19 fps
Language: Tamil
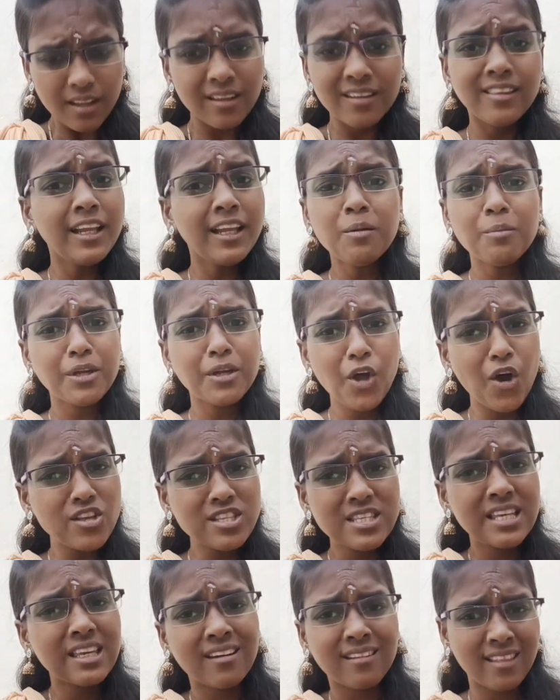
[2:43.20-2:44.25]
இதை நம்ம
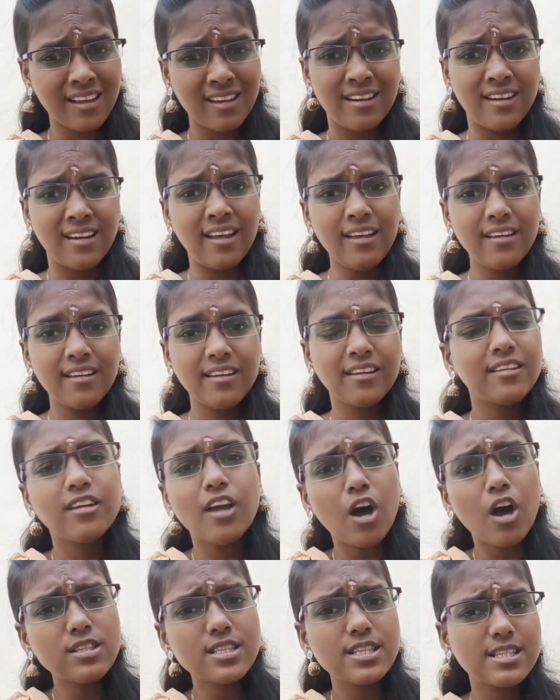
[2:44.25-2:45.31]
யோசிக்கிறதே இல்லைல்ல
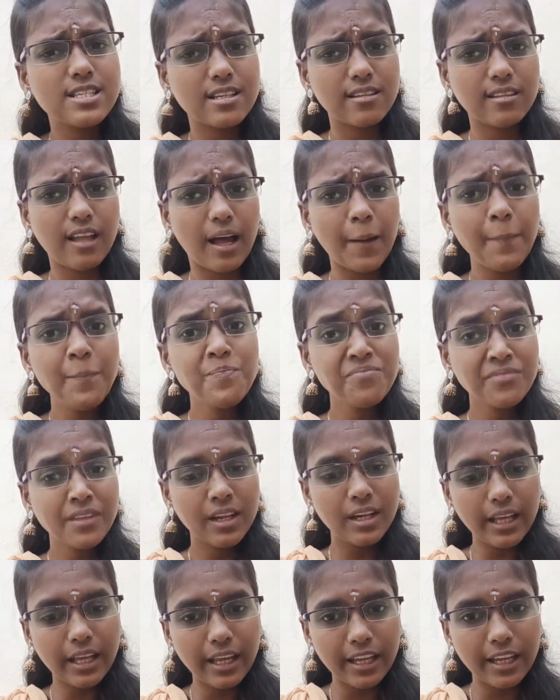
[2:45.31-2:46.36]
யோசிச்சிருந்தா
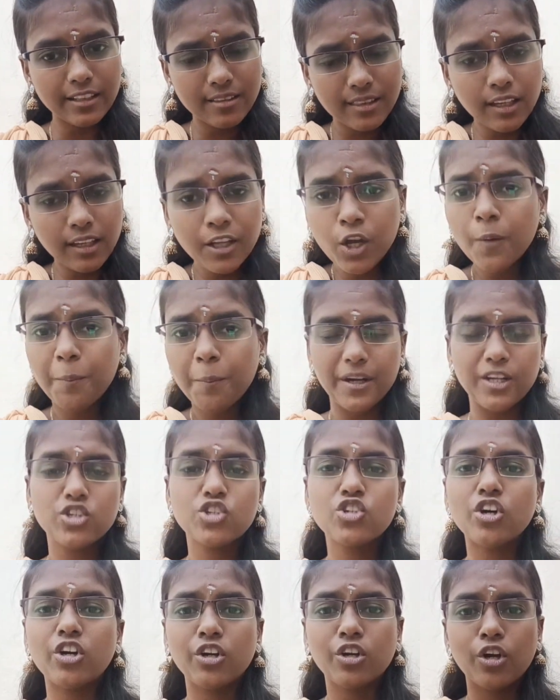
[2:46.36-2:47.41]
இன்னைக்கு எத்தனையோ
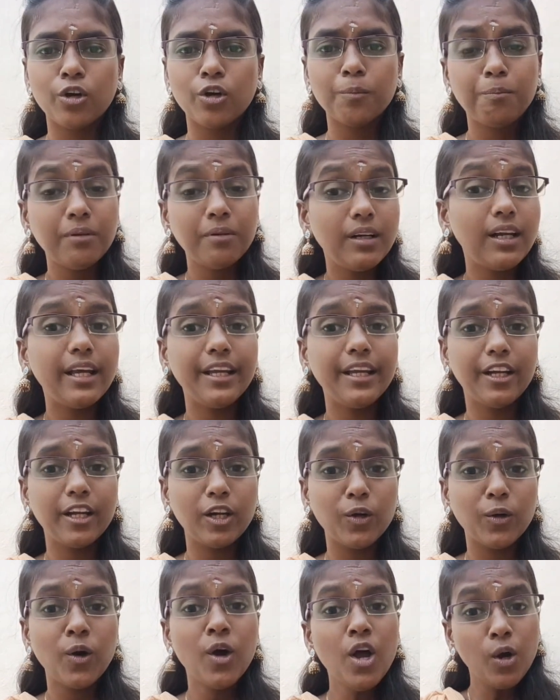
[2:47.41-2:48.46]
பெற்றோர்களோ
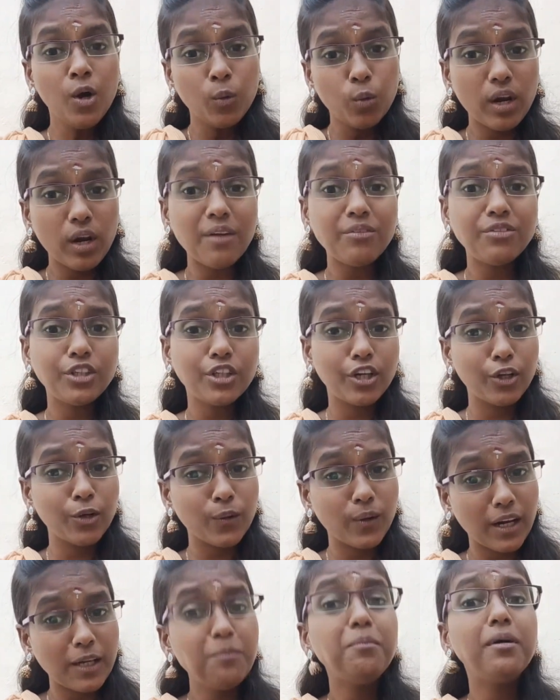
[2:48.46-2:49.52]
பிள்ளைகளோ உறவுகளோ
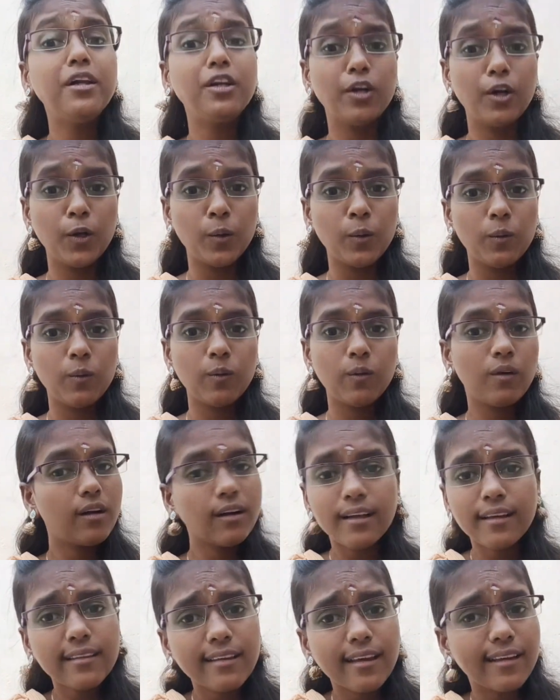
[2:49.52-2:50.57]
நண்பர்களோ
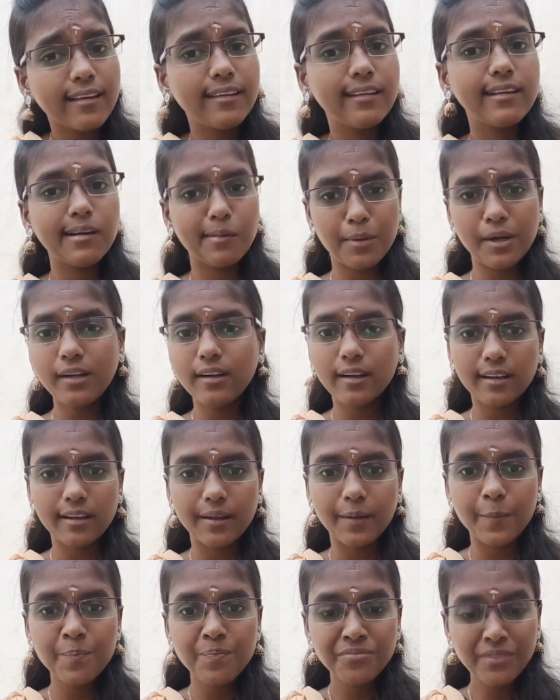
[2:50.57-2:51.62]
அனாதையாக இருக்க
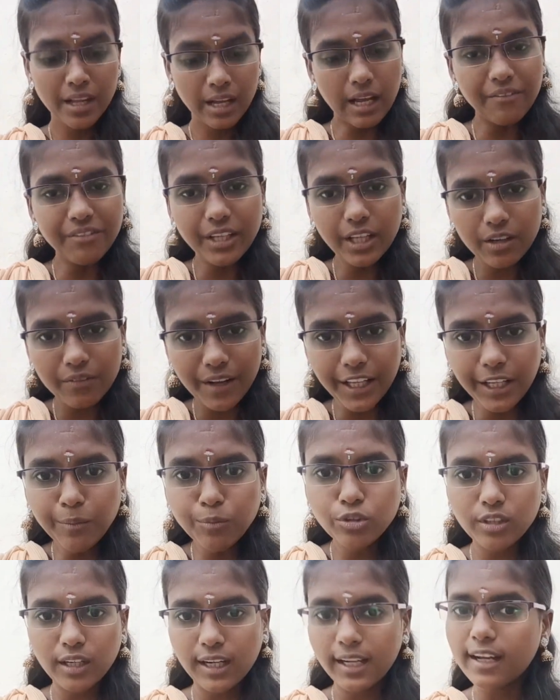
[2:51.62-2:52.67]
மாட்டாங்க கவிஞர்
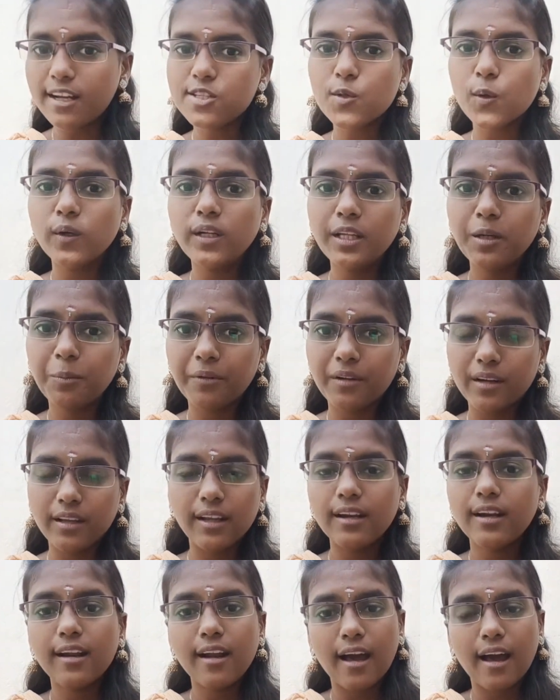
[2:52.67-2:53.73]
வைரமுத்து அழகா சொல்லியிருப்பாரு
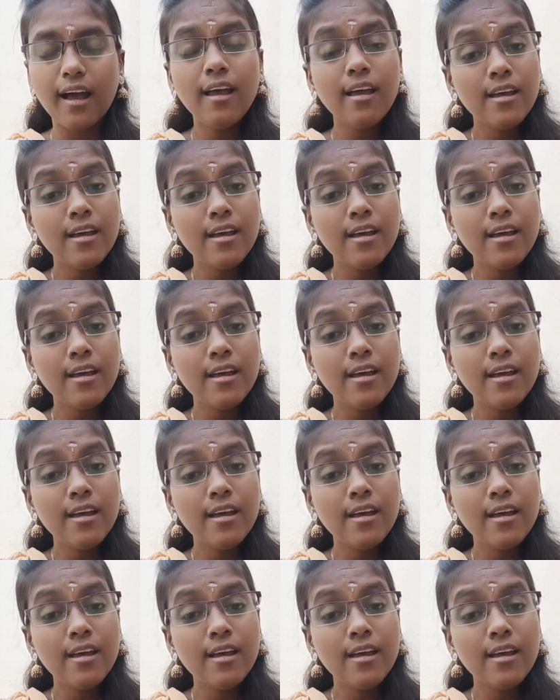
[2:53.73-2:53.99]
என்னன்னா